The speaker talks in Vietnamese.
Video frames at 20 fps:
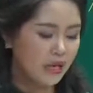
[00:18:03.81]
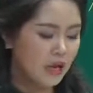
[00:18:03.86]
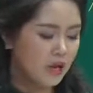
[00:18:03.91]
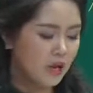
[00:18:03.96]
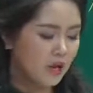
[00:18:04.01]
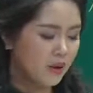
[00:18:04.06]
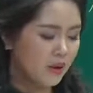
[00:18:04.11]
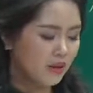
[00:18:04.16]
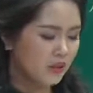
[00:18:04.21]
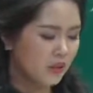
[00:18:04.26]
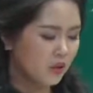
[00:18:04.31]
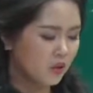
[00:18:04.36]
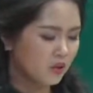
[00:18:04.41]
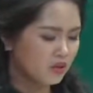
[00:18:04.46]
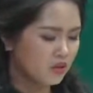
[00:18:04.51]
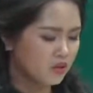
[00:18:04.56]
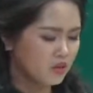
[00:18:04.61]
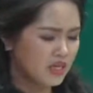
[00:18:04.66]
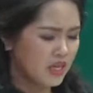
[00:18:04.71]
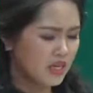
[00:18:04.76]
Các bạn thấy có
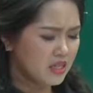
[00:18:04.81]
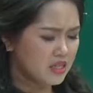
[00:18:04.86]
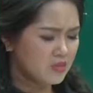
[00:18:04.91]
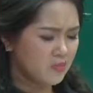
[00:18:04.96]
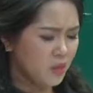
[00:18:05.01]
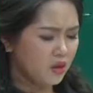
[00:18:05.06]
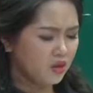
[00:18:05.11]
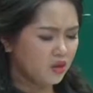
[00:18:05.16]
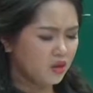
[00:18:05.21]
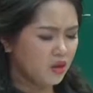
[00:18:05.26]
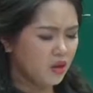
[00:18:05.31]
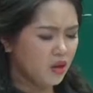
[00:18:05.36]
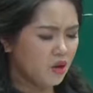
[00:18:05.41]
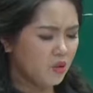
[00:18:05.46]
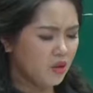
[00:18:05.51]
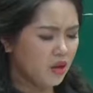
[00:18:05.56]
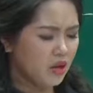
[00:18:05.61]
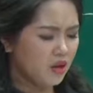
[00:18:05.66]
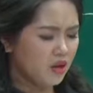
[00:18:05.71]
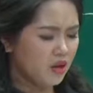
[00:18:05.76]
từ sunspot
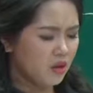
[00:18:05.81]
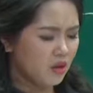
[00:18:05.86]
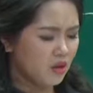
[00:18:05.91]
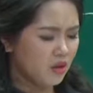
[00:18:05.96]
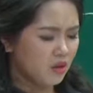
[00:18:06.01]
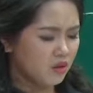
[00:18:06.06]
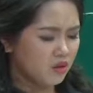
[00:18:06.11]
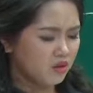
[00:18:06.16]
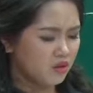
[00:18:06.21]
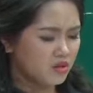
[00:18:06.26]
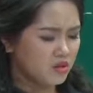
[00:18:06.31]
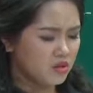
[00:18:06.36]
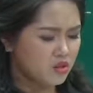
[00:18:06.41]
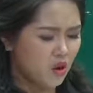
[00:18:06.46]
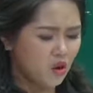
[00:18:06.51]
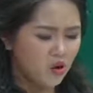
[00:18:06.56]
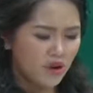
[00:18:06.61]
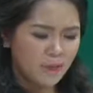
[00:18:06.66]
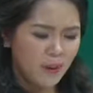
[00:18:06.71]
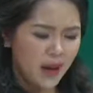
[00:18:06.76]
theory, có từ
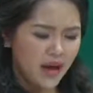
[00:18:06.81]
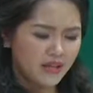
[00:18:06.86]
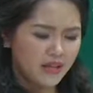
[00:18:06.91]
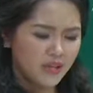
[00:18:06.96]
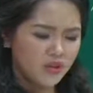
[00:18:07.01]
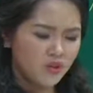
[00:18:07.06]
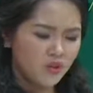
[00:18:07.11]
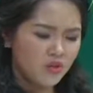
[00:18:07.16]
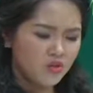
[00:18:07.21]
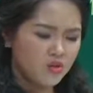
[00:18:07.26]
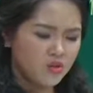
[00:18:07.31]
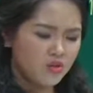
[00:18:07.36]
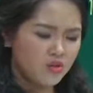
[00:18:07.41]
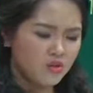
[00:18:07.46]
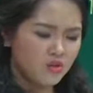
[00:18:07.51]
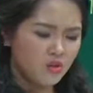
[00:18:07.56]
solar particles